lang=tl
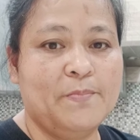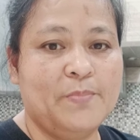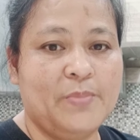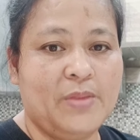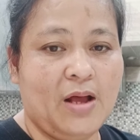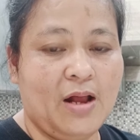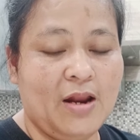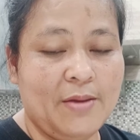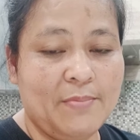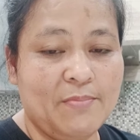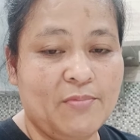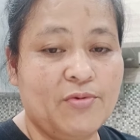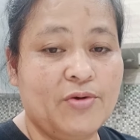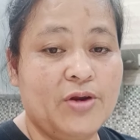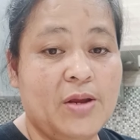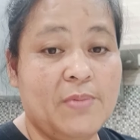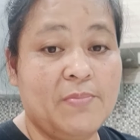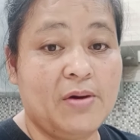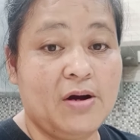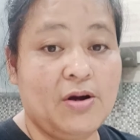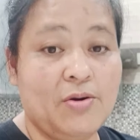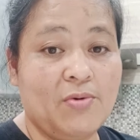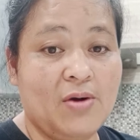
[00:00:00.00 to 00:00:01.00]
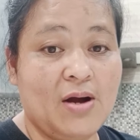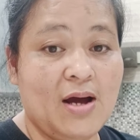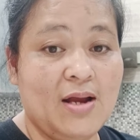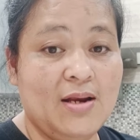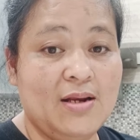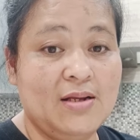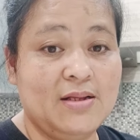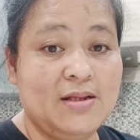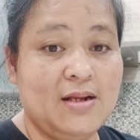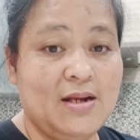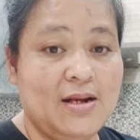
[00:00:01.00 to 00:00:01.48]
Alam ko na yung mga
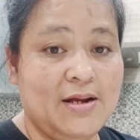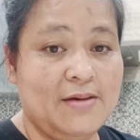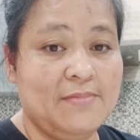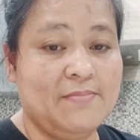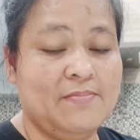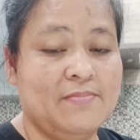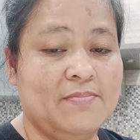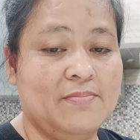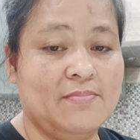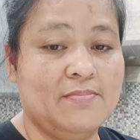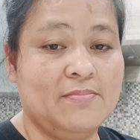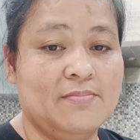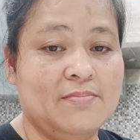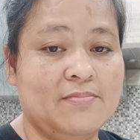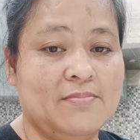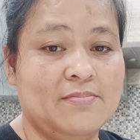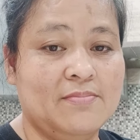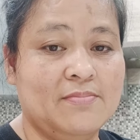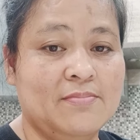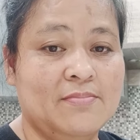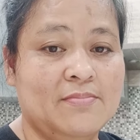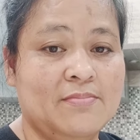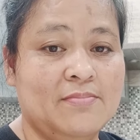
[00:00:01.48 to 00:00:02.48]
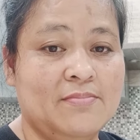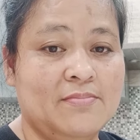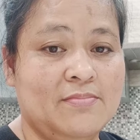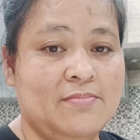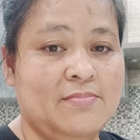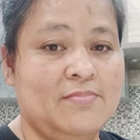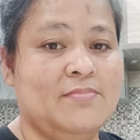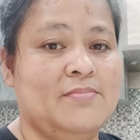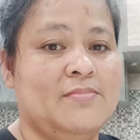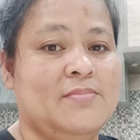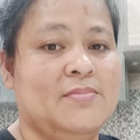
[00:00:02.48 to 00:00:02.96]
ugali nila.
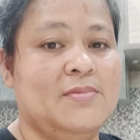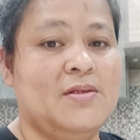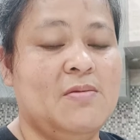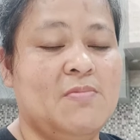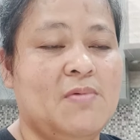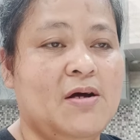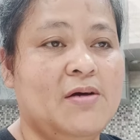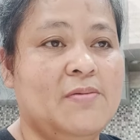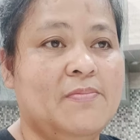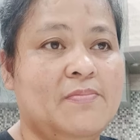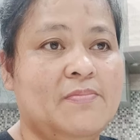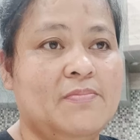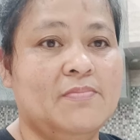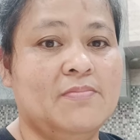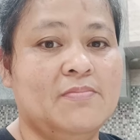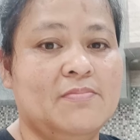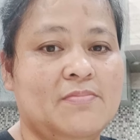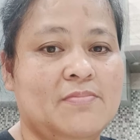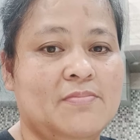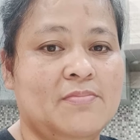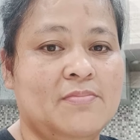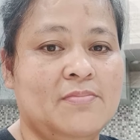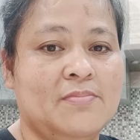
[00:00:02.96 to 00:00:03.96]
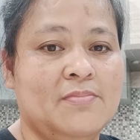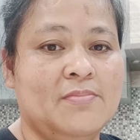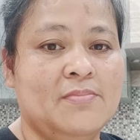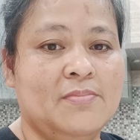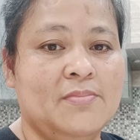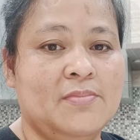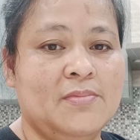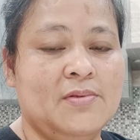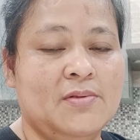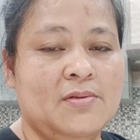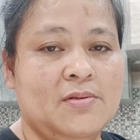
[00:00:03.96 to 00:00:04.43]
Di ba?
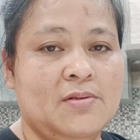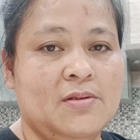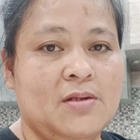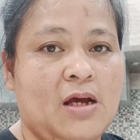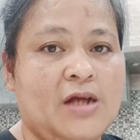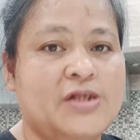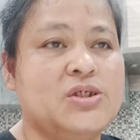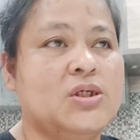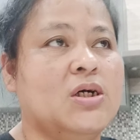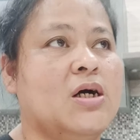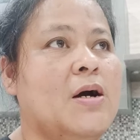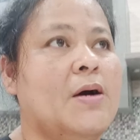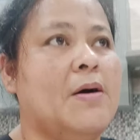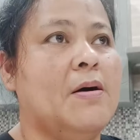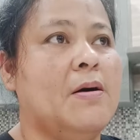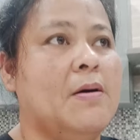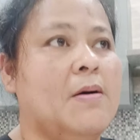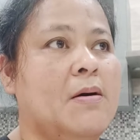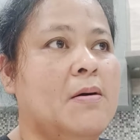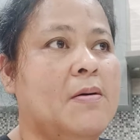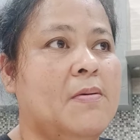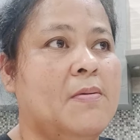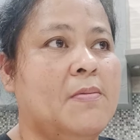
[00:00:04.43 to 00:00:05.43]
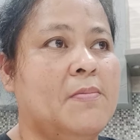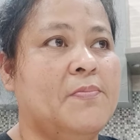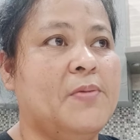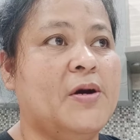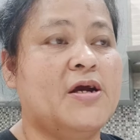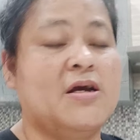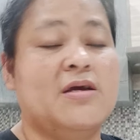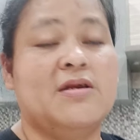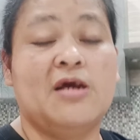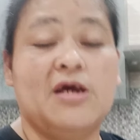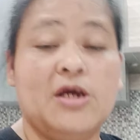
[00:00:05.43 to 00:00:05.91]
At saka, pag
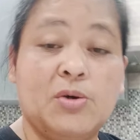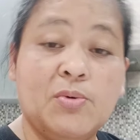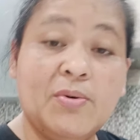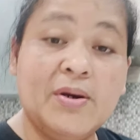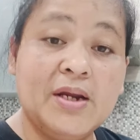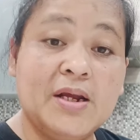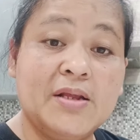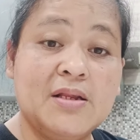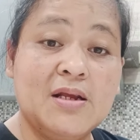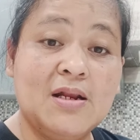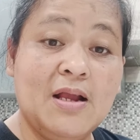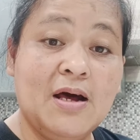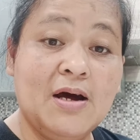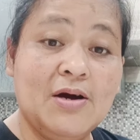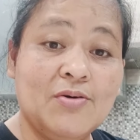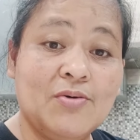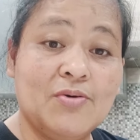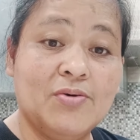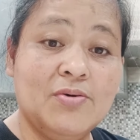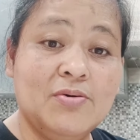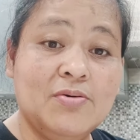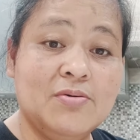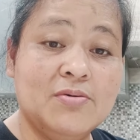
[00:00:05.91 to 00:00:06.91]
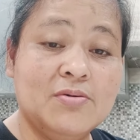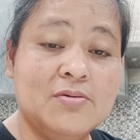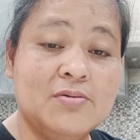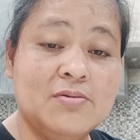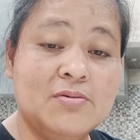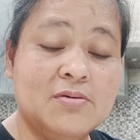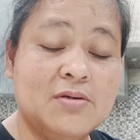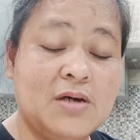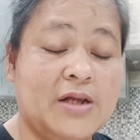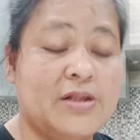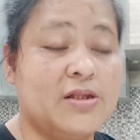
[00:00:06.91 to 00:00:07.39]
inayawan na nila ako,
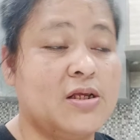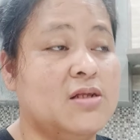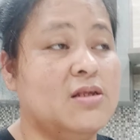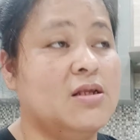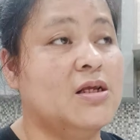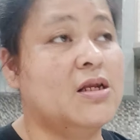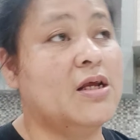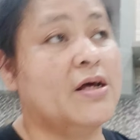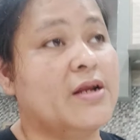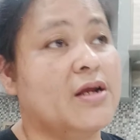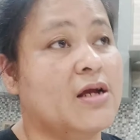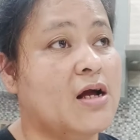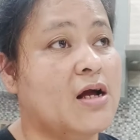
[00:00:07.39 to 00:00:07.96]
at hindi na rin